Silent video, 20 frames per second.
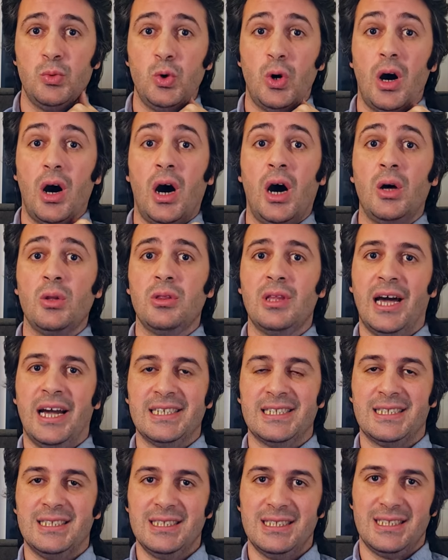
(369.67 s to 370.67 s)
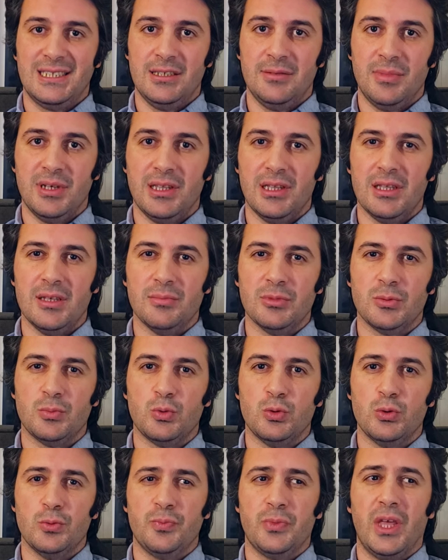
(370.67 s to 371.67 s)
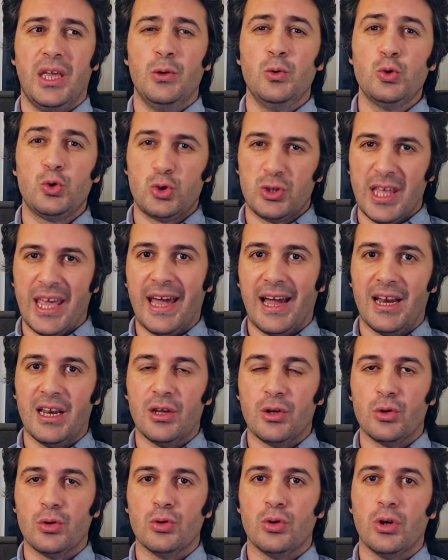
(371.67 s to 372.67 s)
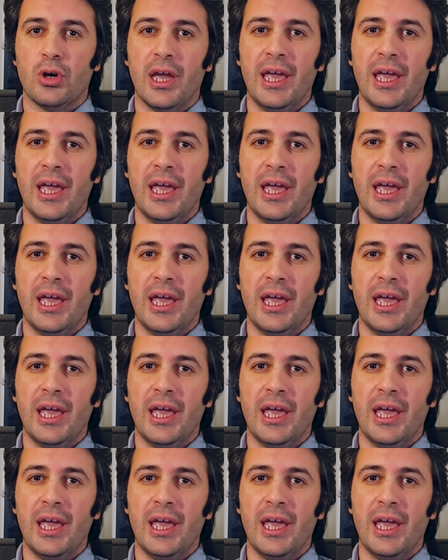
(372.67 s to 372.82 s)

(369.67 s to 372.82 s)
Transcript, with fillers: bu outliers'ları silme dediğimiz bu uç değerler oluyor.